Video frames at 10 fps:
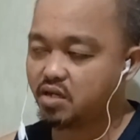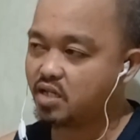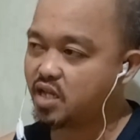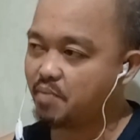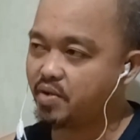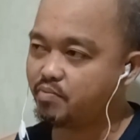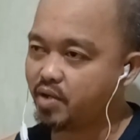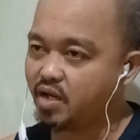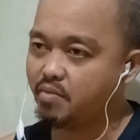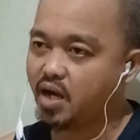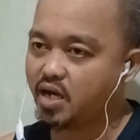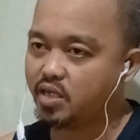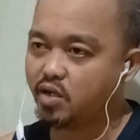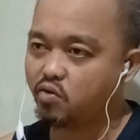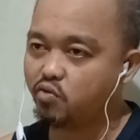Kaya dapat pag mga
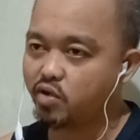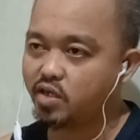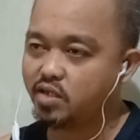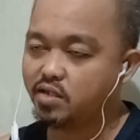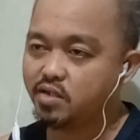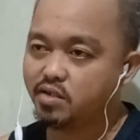ganyan rookie,